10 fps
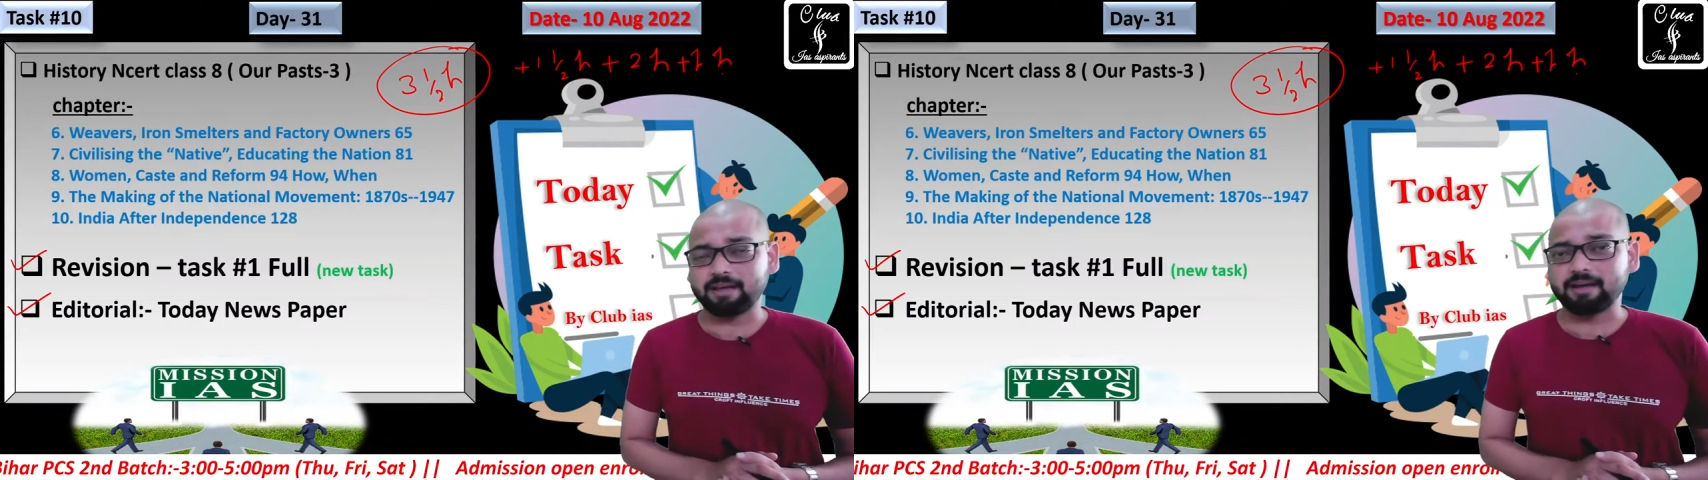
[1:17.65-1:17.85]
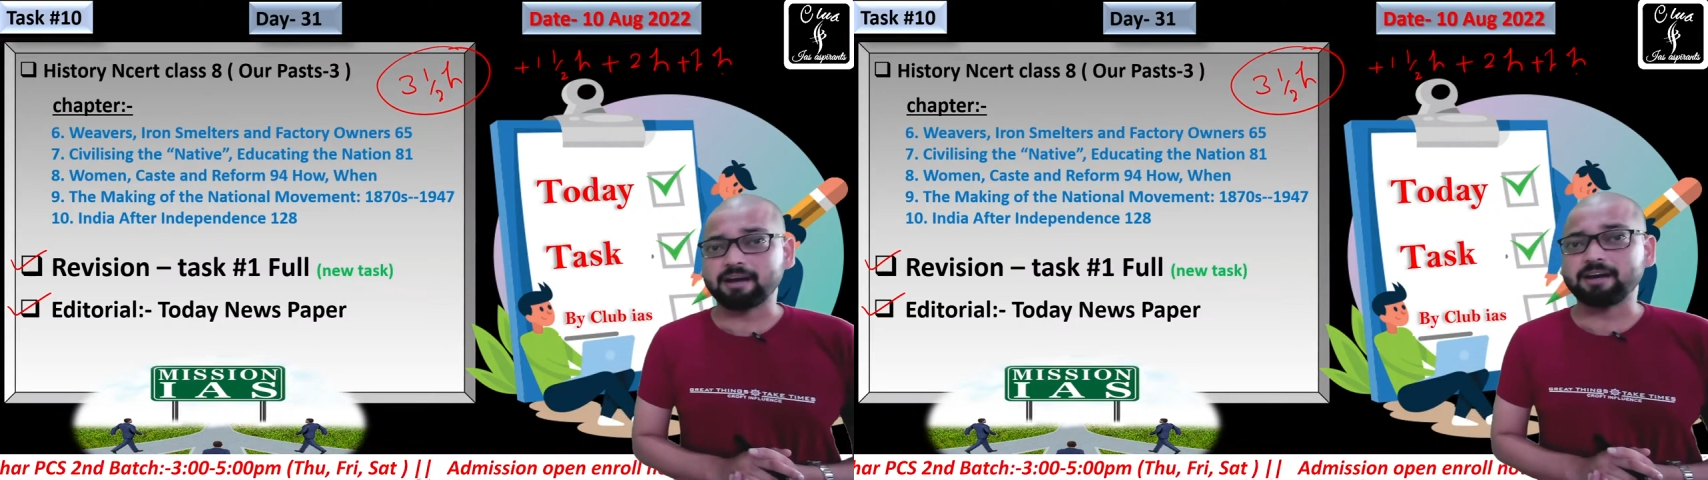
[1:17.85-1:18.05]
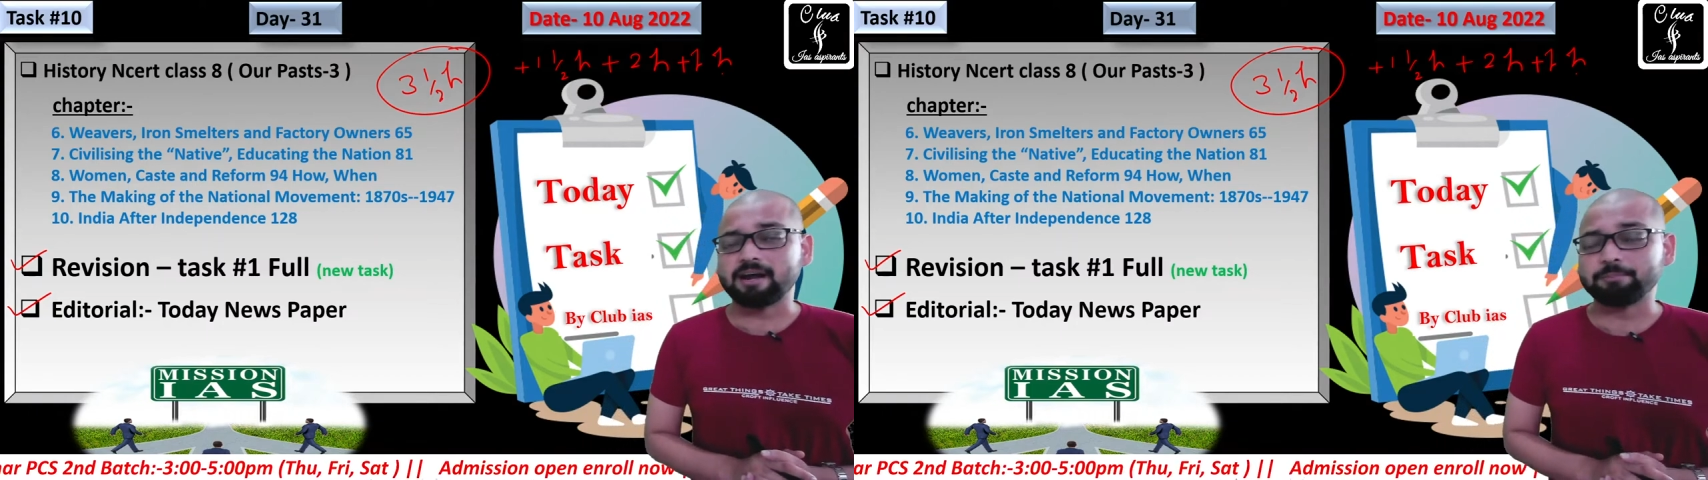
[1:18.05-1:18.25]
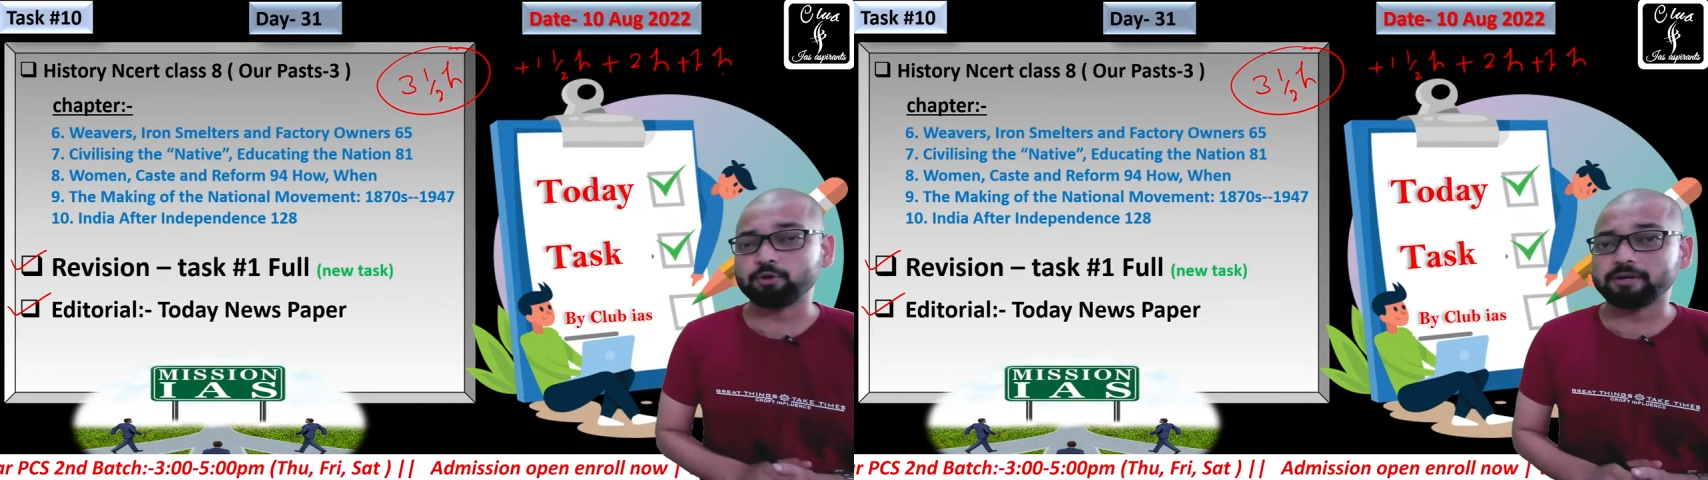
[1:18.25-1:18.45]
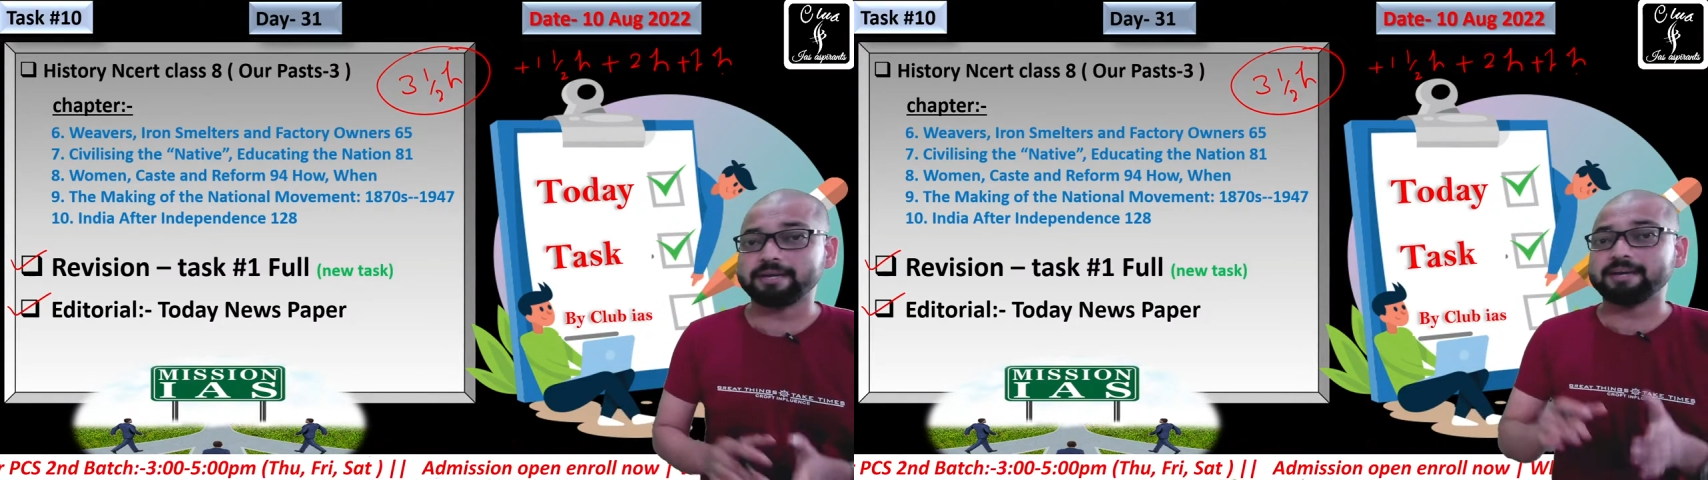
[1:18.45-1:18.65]
है अगर आप
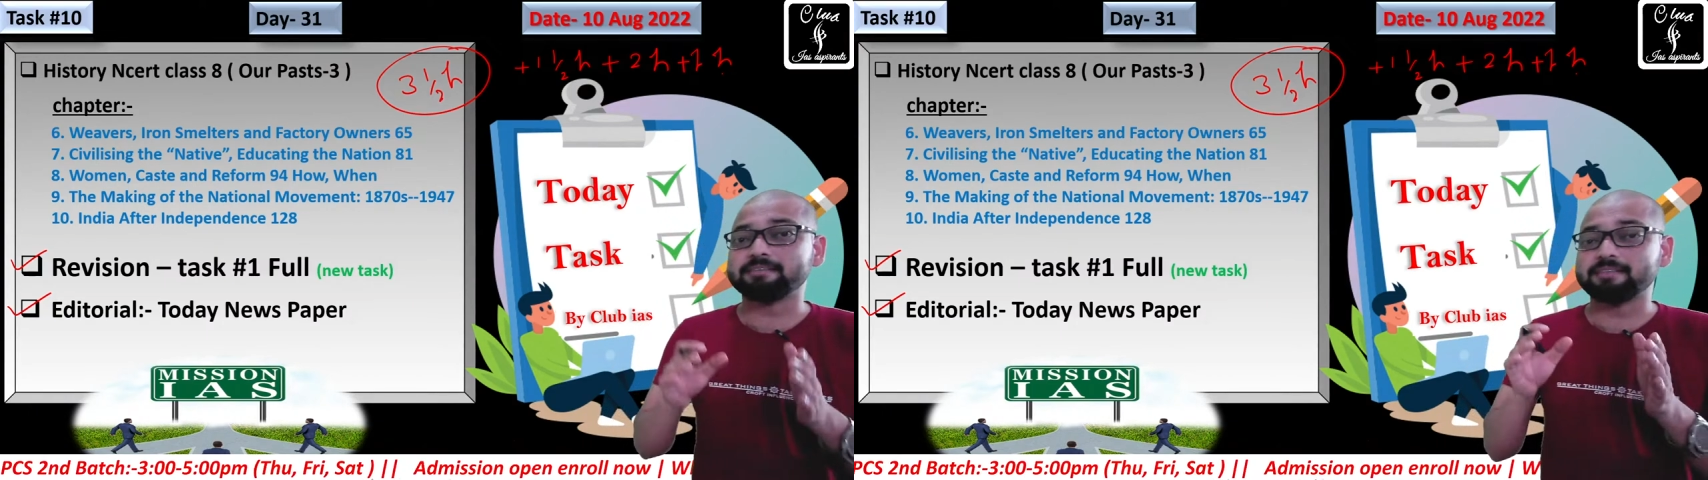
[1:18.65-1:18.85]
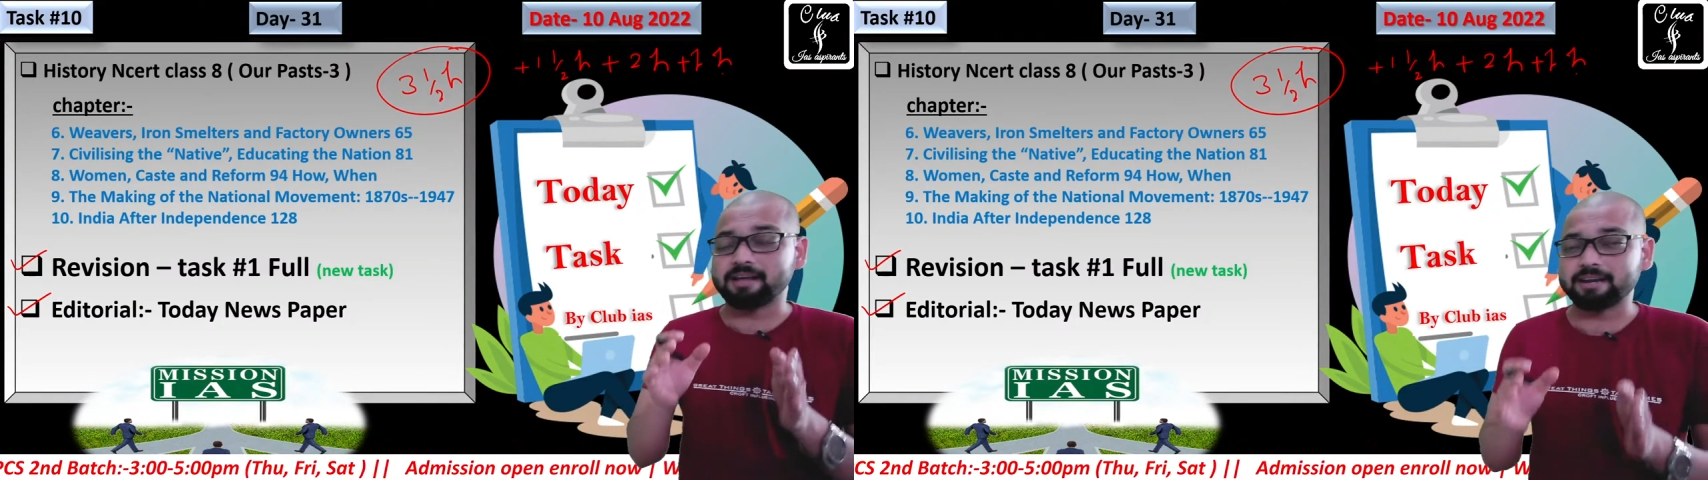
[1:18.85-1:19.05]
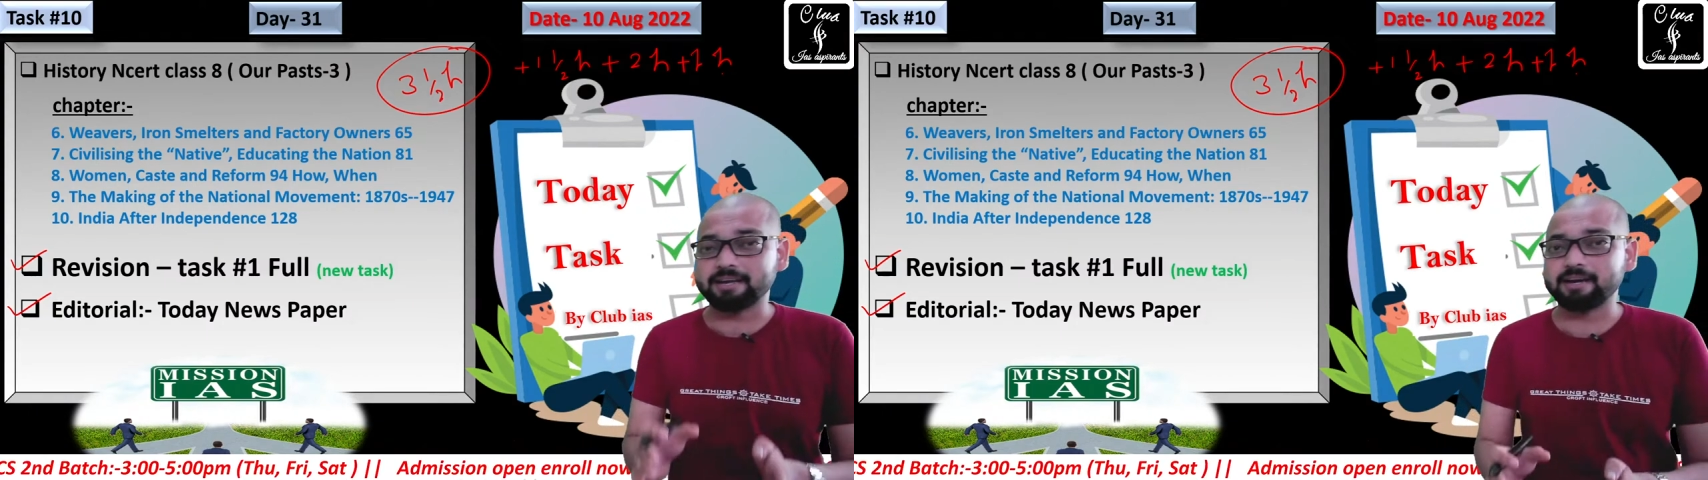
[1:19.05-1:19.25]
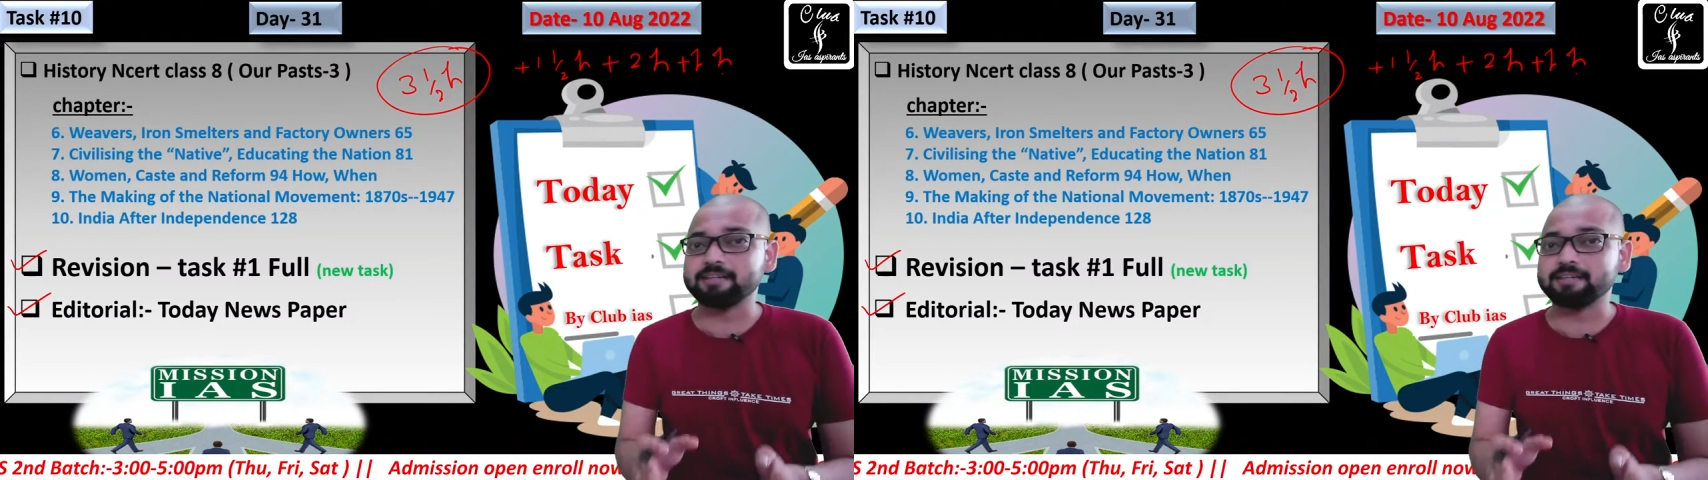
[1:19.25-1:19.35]
लोग एक साल के